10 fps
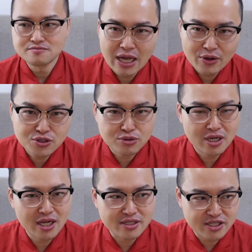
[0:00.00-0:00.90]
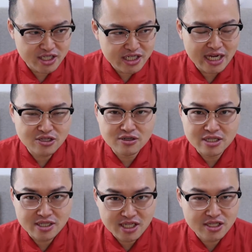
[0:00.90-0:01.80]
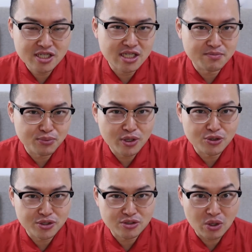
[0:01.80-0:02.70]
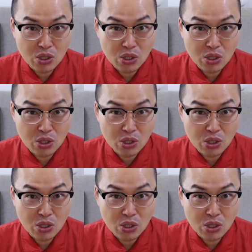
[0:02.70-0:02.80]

它会做到让你吃起来的时候，你甚至你不会有觉得说，